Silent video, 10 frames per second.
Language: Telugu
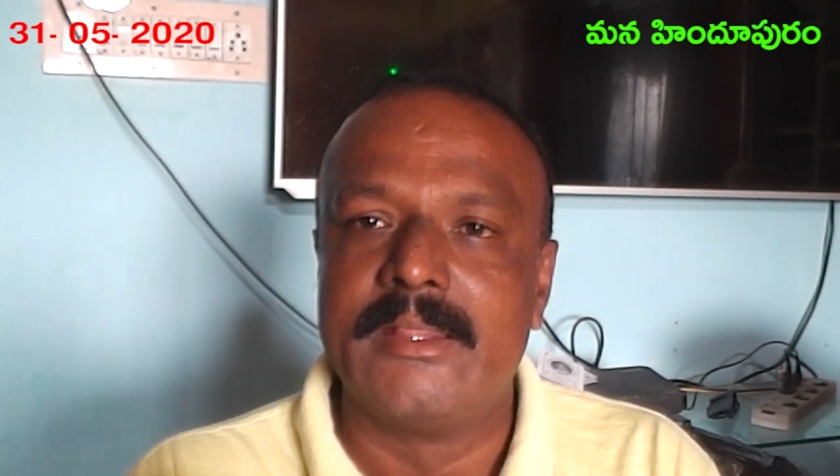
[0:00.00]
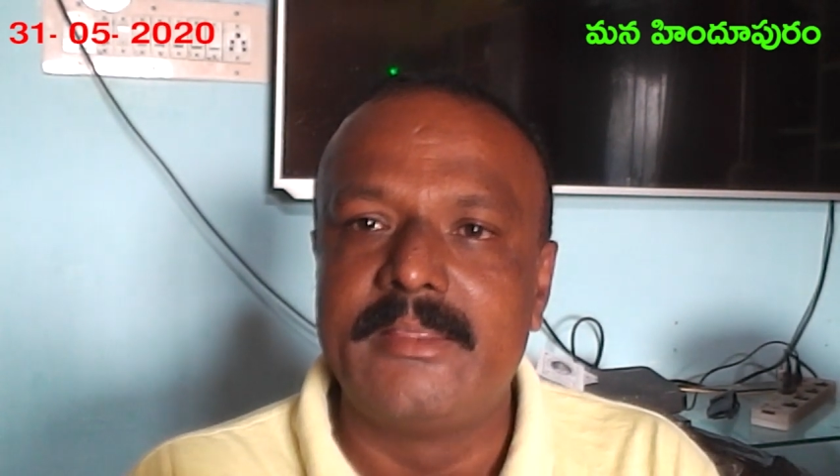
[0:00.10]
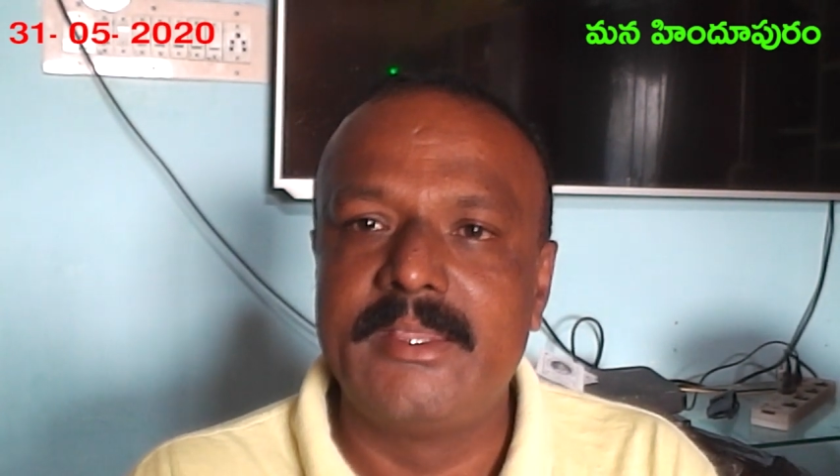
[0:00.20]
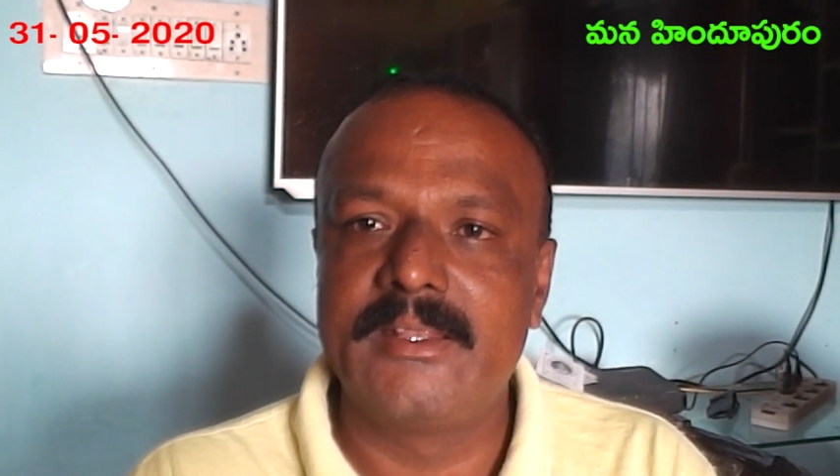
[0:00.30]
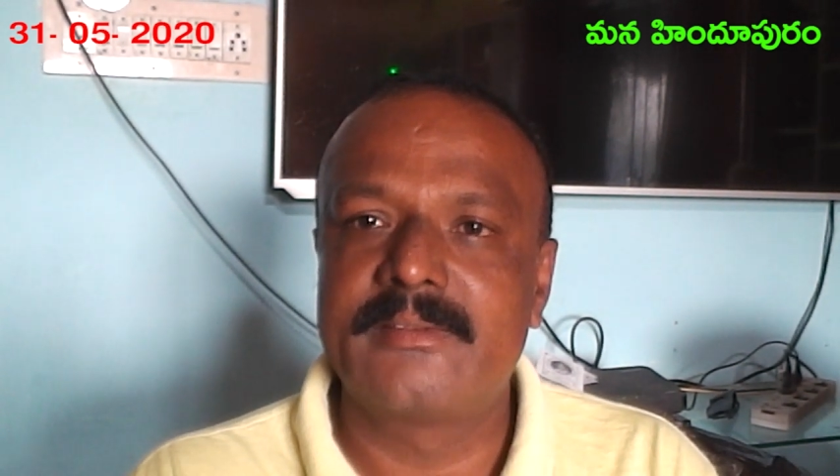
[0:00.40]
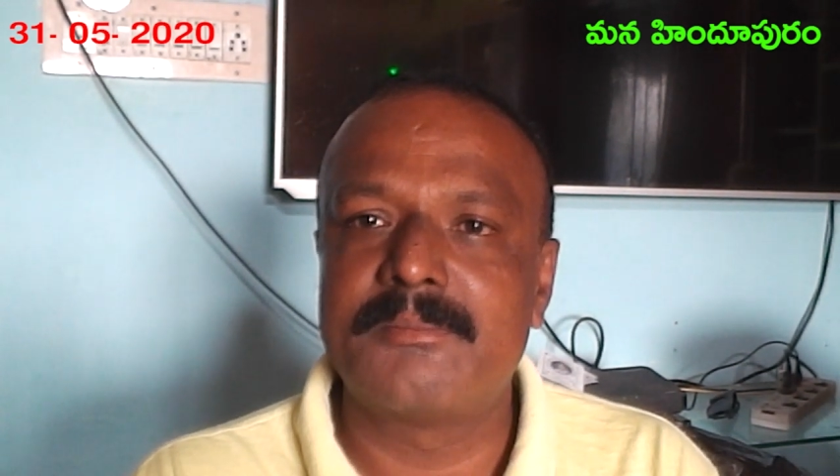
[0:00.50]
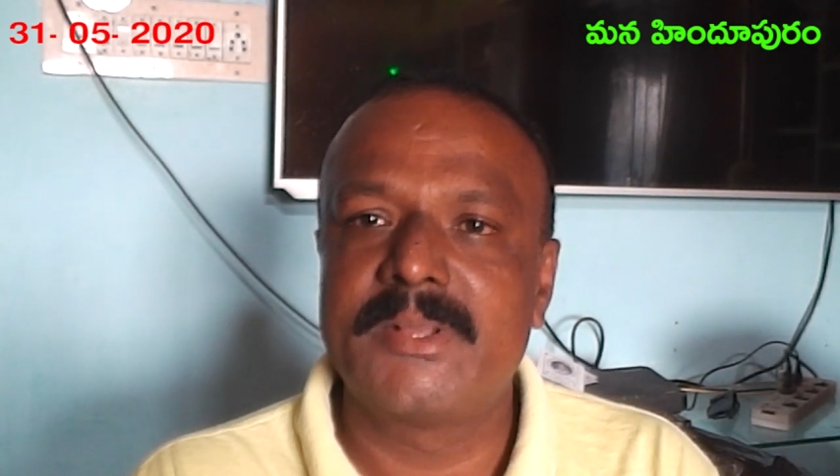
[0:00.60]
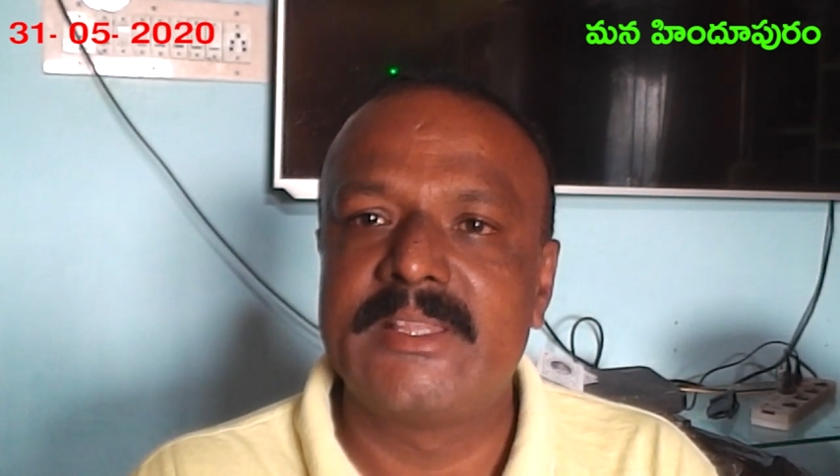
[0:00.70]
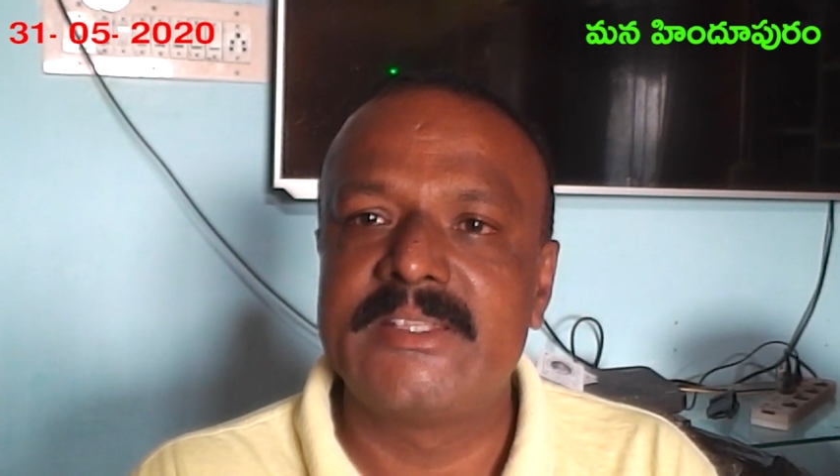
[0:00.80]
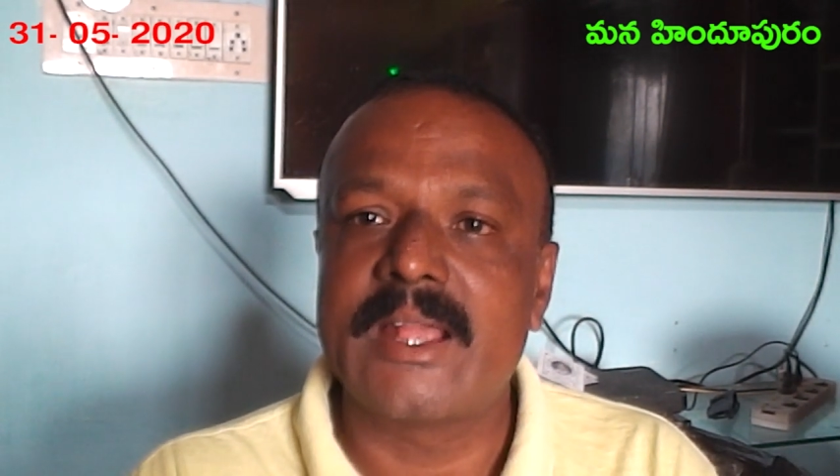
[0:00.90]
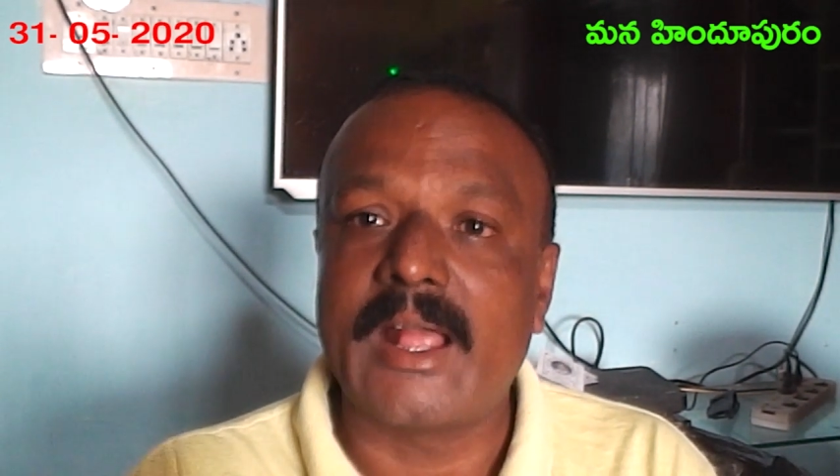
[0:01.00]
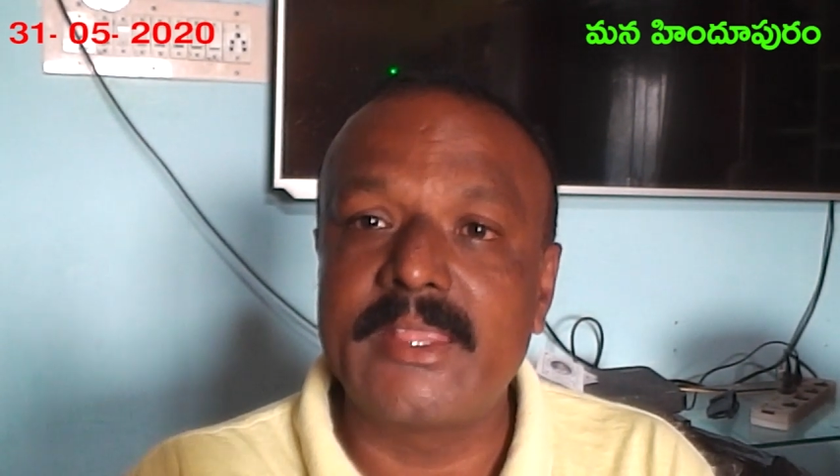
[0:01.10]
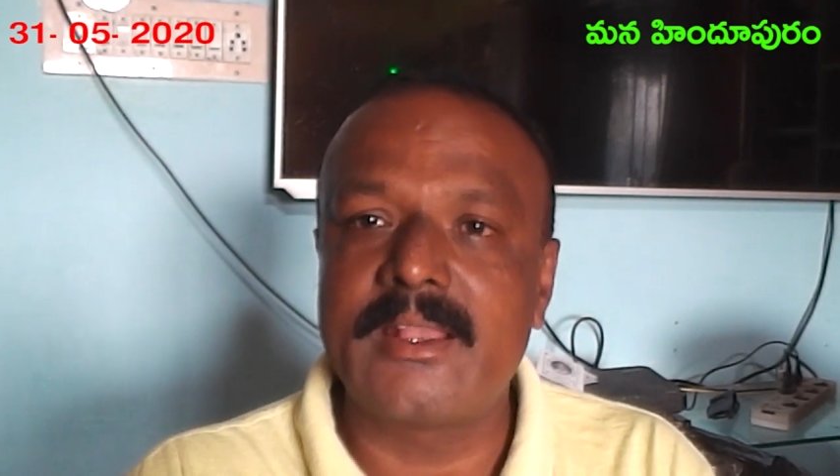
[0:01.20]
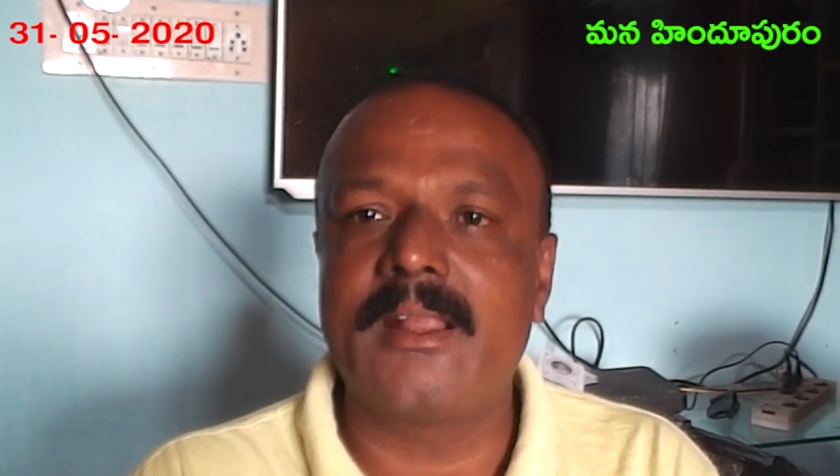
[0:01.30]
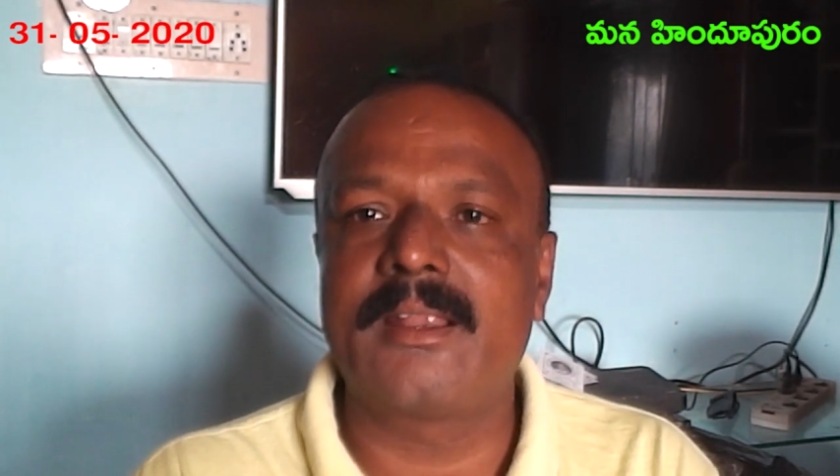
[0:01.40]
దీనికి సంబంధించి
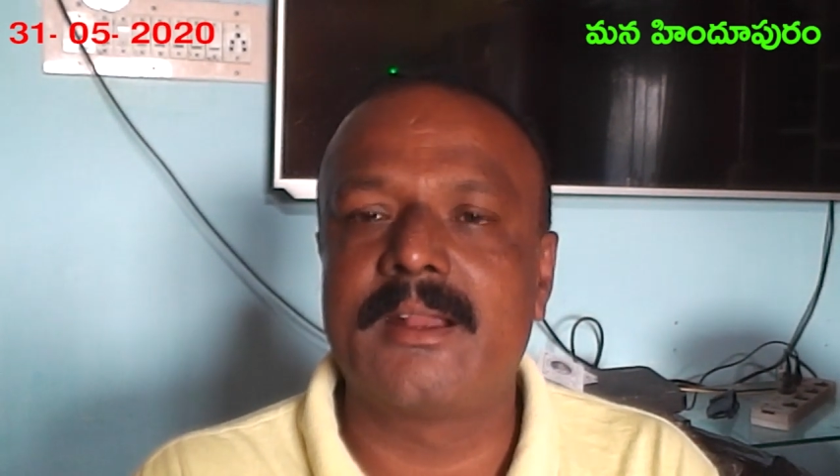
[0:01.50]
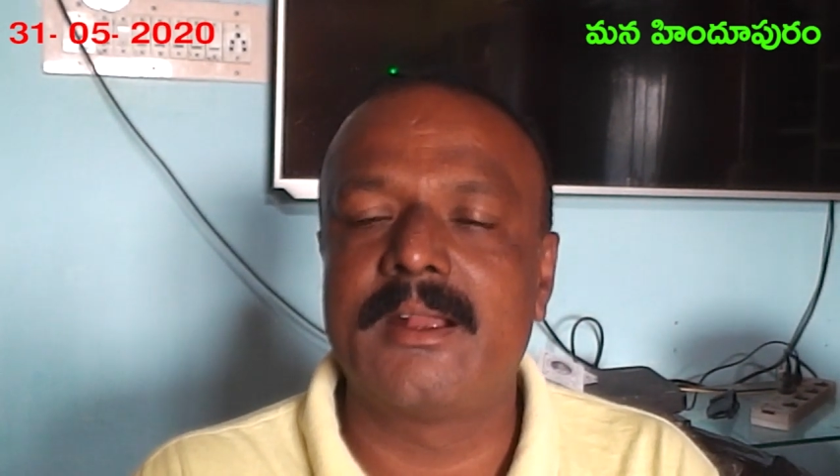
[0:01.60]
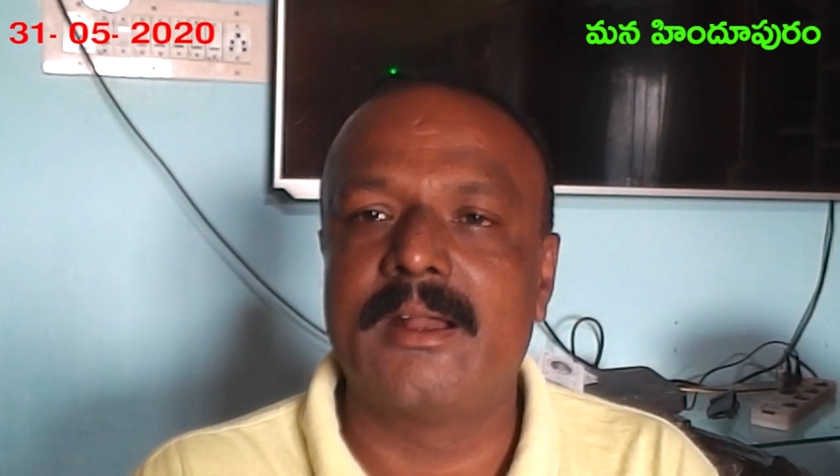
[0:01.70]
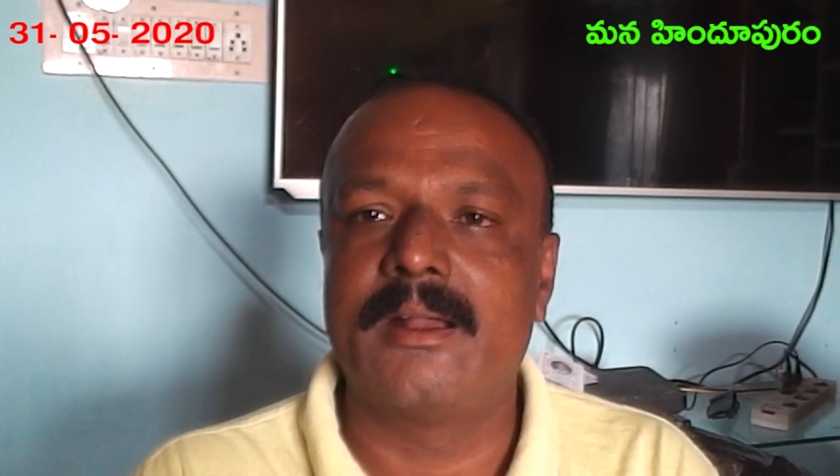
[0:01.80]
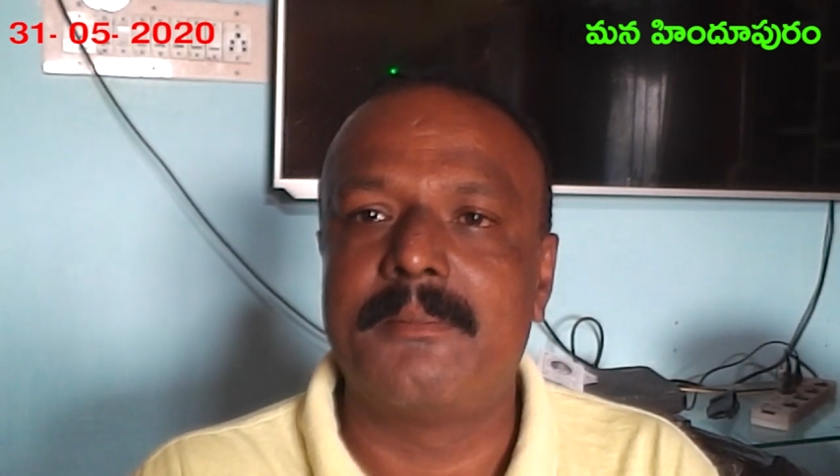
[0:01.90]
అధికారికంగా